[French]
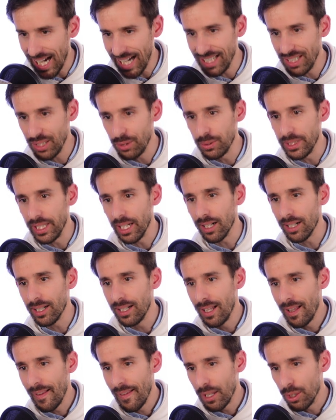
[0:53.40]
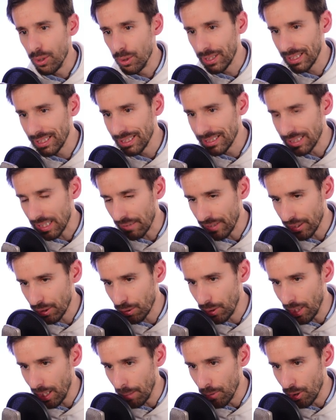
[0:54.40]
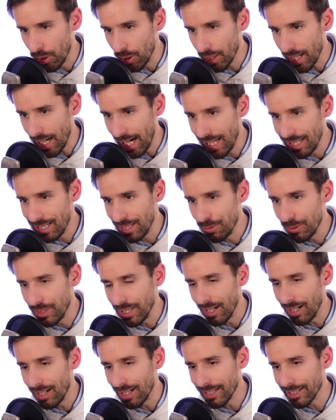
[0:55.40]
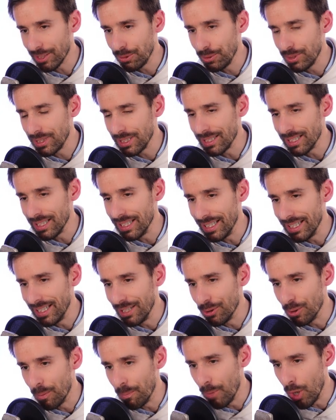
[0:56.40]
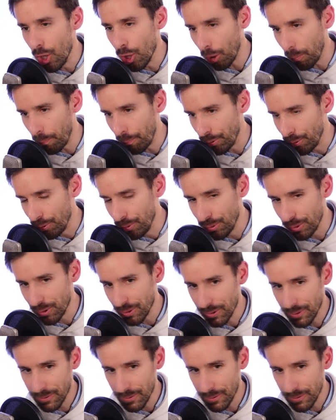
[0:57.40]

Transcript: Alléluia. Le Christ a vaincu la mort, Alléluia, ressuscité, il ne meurt plus.